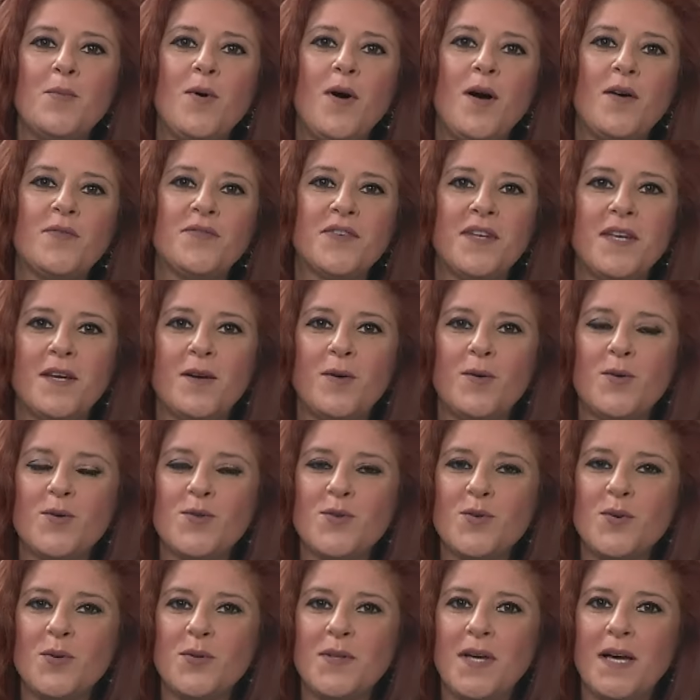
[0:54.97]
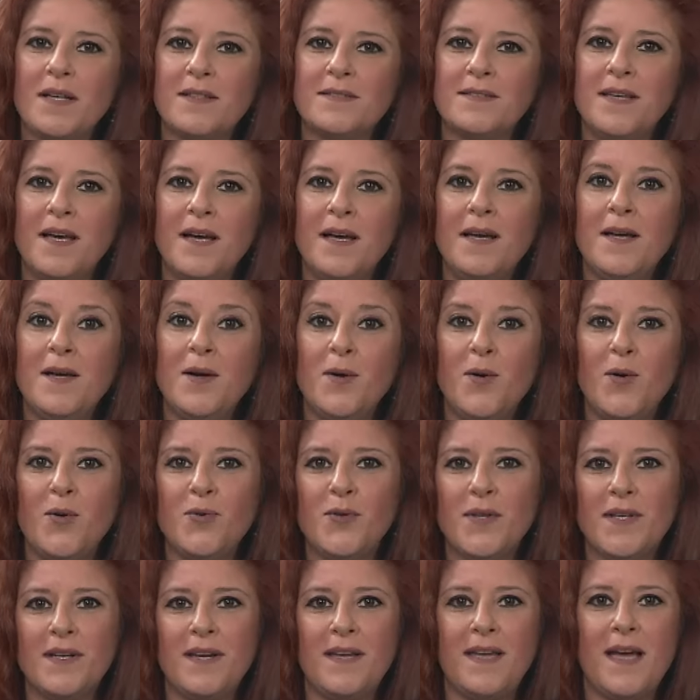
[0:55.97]
Bu hafta ekolojik odakta
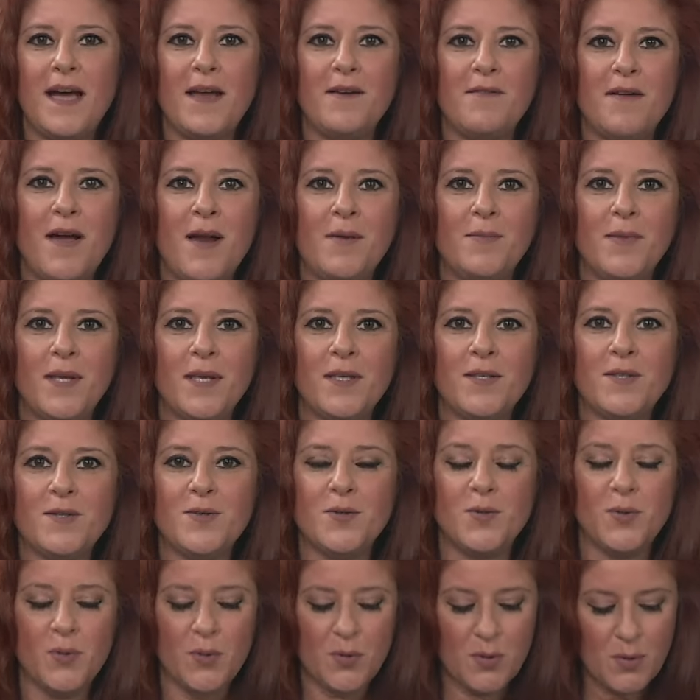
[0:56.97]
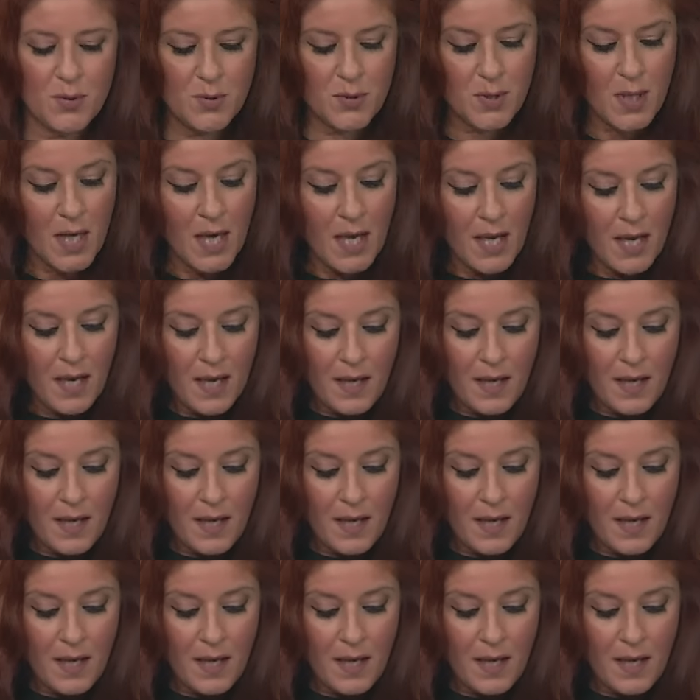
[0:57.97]
onlara yer vermek istiyoruz.